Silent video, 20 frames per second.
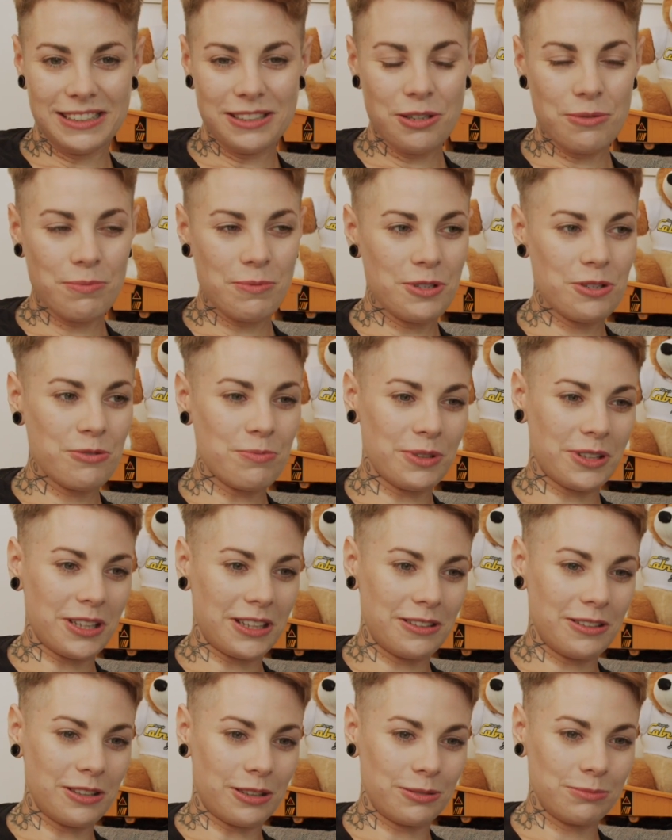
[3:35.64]
I kupiliśmy
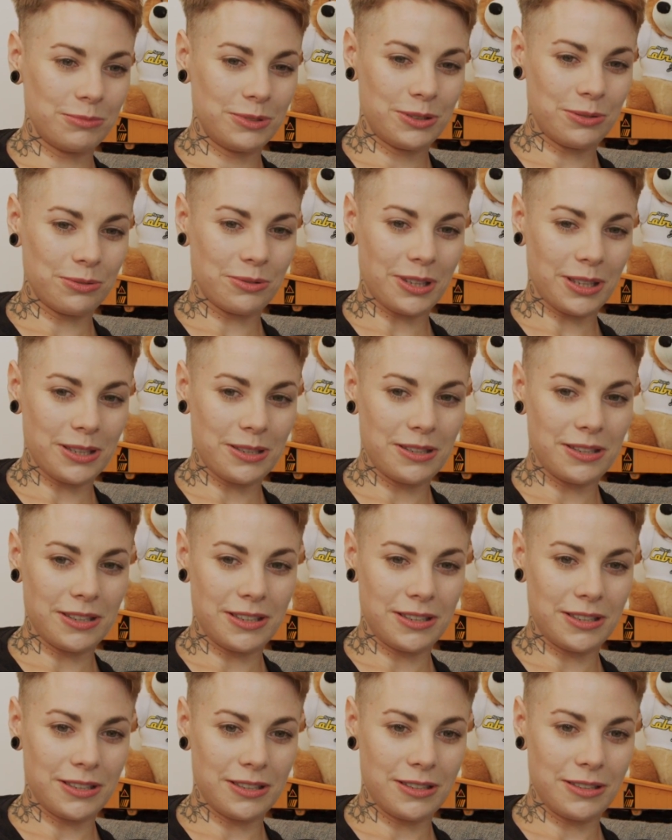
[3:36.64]
ten dom i tutaj
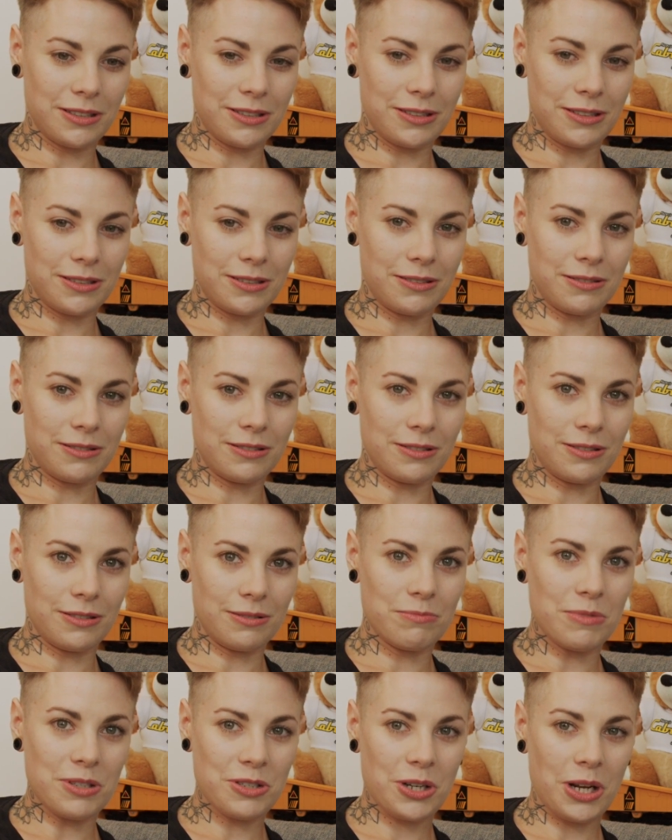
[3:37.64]

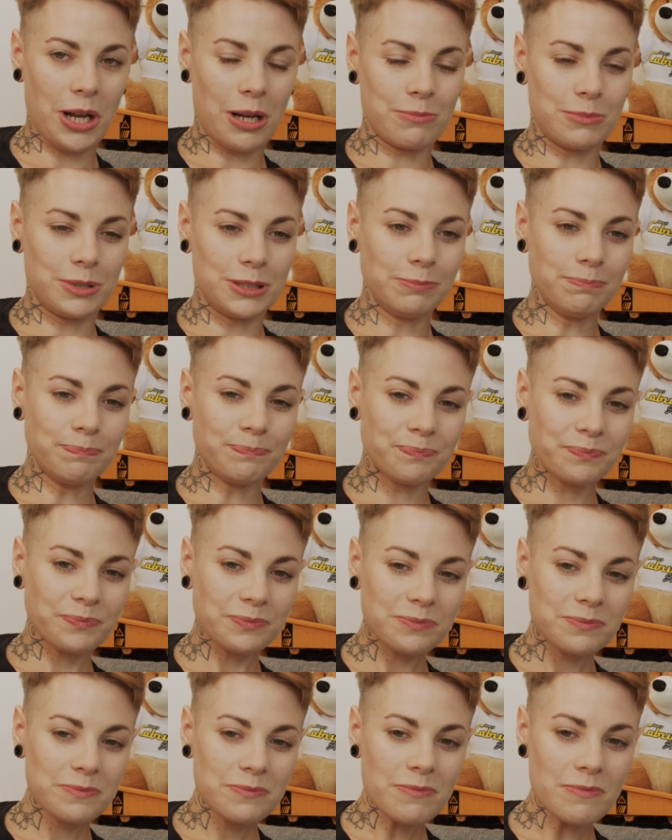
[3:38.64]
mieszkamy.
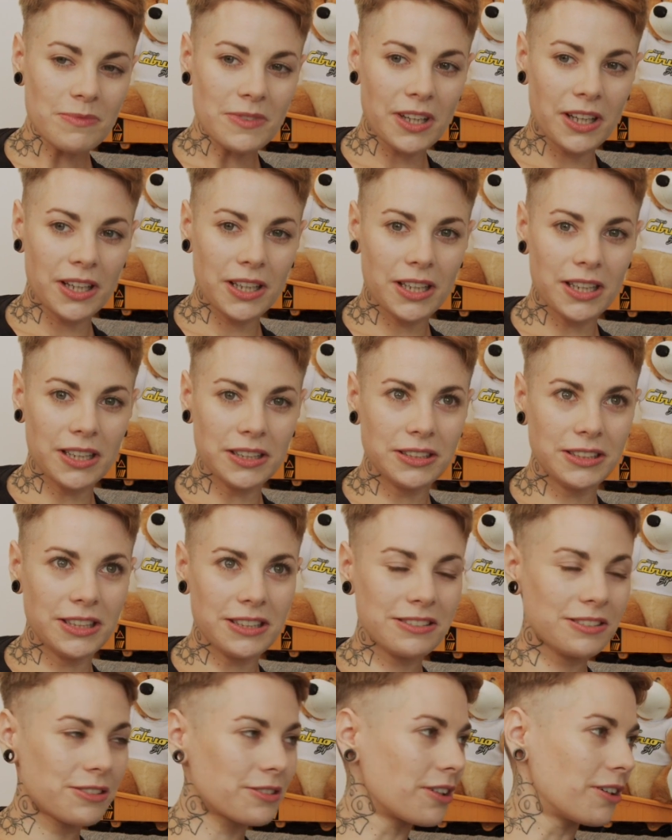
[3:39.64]

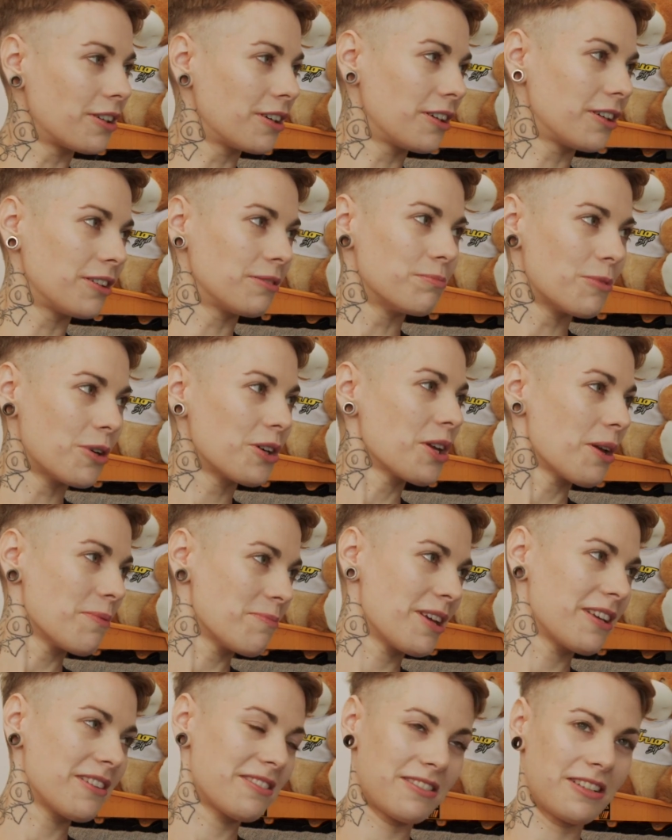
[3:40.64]
Jest to moje
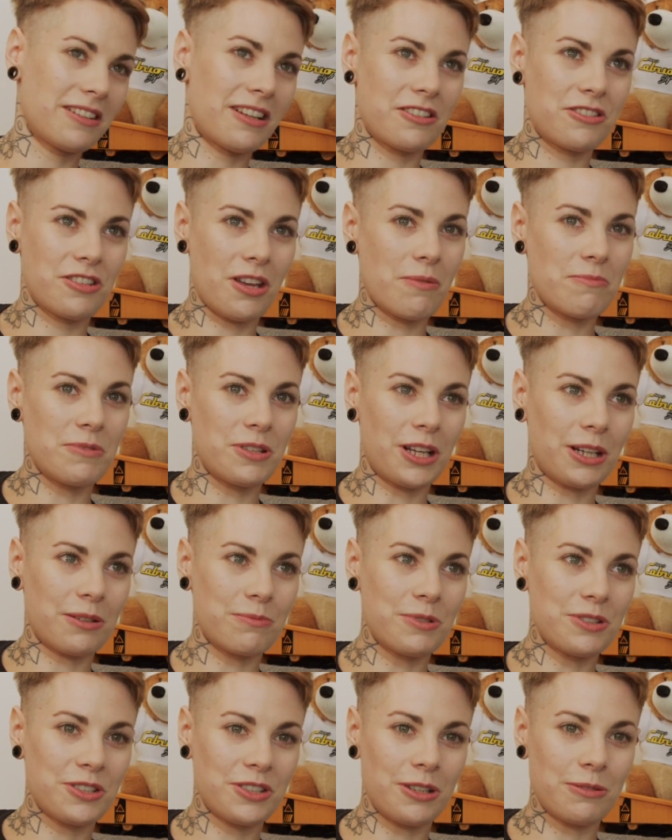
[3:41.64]
miejsce na ziemi, tak
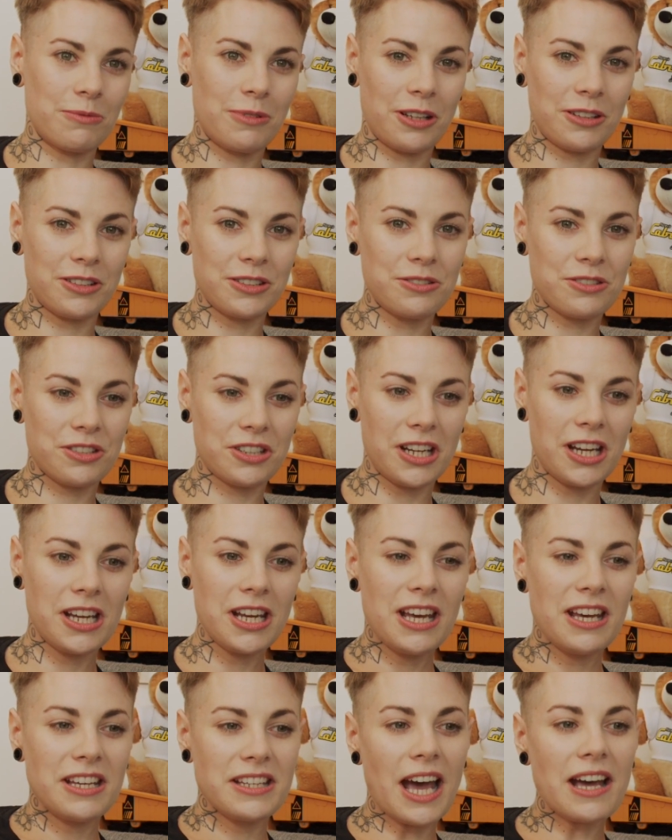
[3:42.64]
myślę, dlatego że
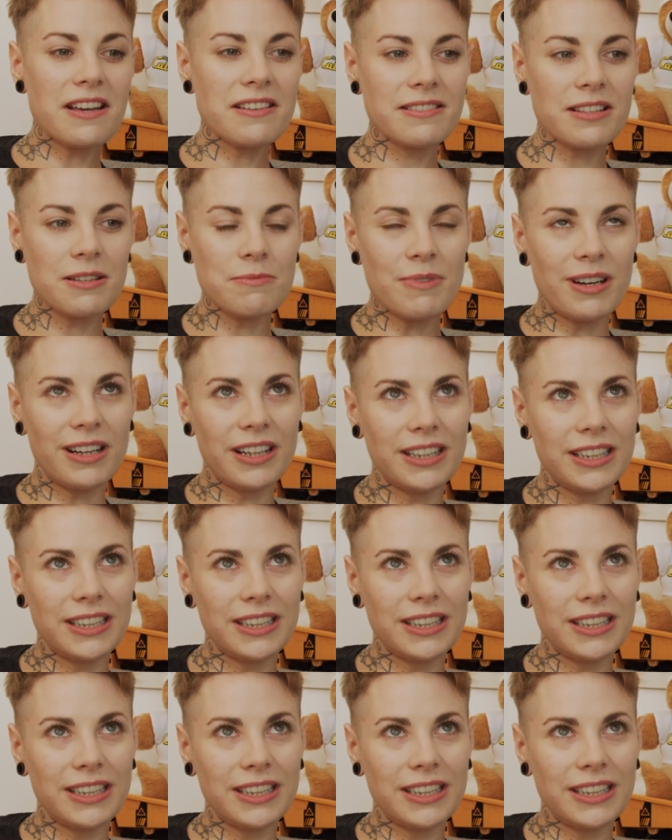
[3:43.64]
ja jestem